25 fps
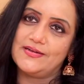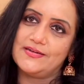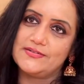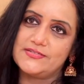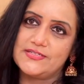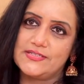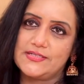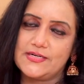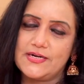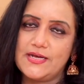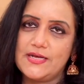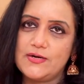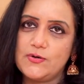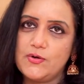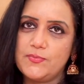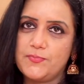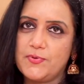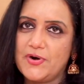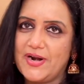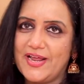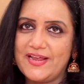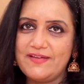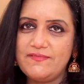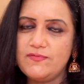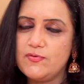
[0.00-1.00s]
చిత్ర గారు
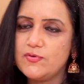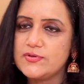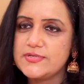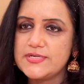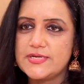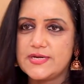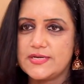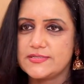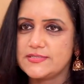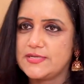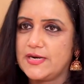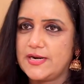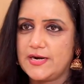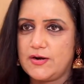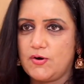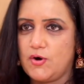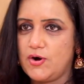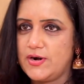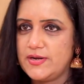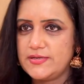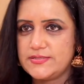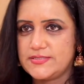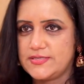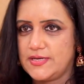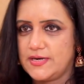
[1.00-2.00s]
ఇప్పుడు లైవ్ మ్యూజిక్ అసలు
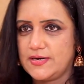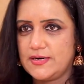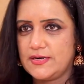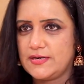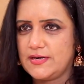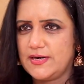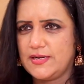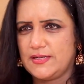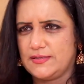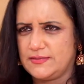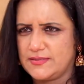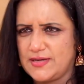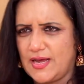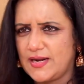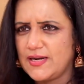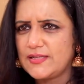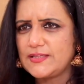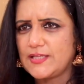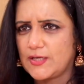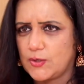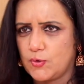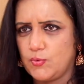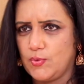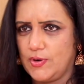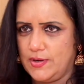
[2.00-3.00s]
రికార్డింగ్స్ జరగట్లేదు చాలా
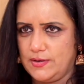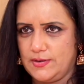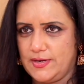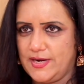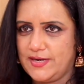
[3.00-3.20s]
తక్కువ